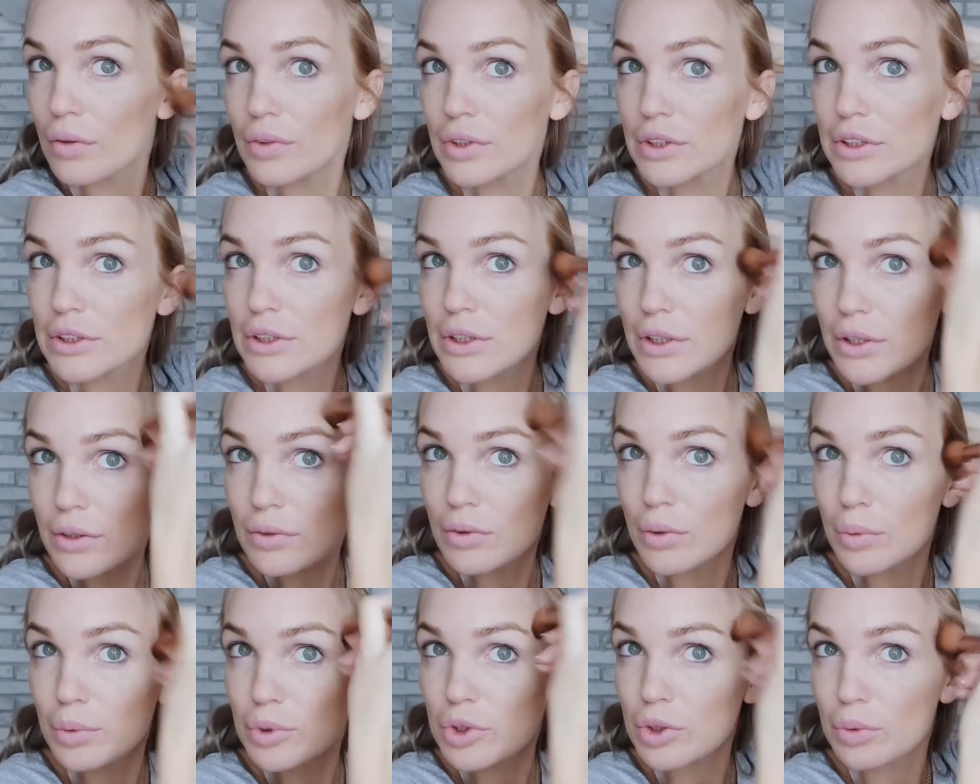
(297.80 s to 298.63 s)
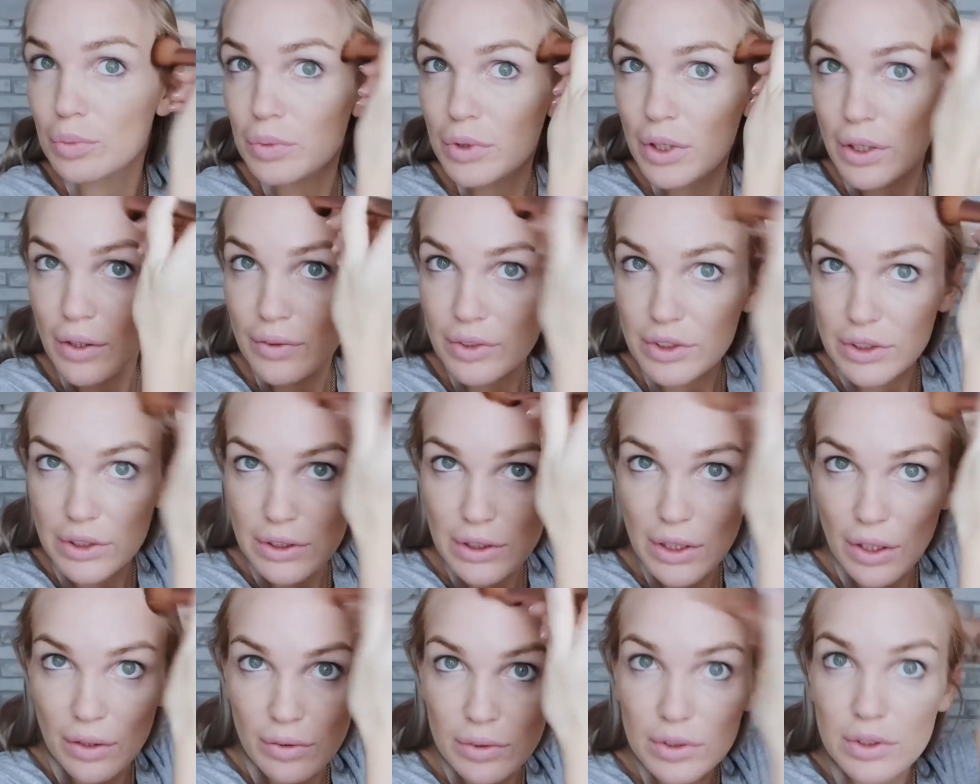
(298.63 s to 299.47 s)
виски, в общем-то, я
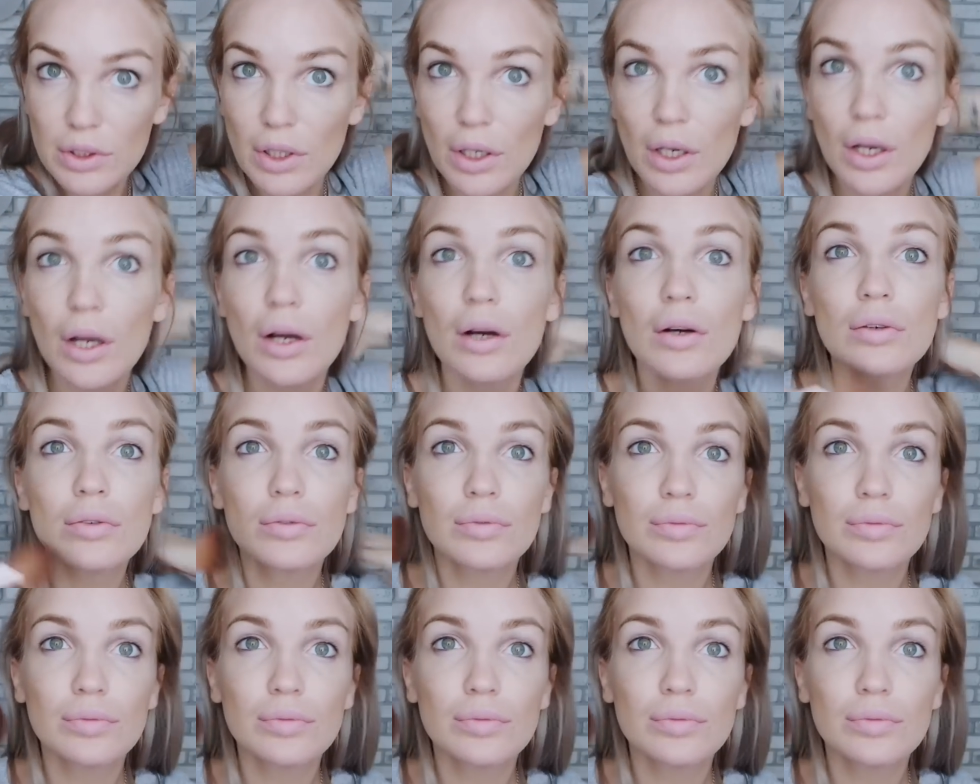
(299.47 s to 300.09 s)
всегда выделяю.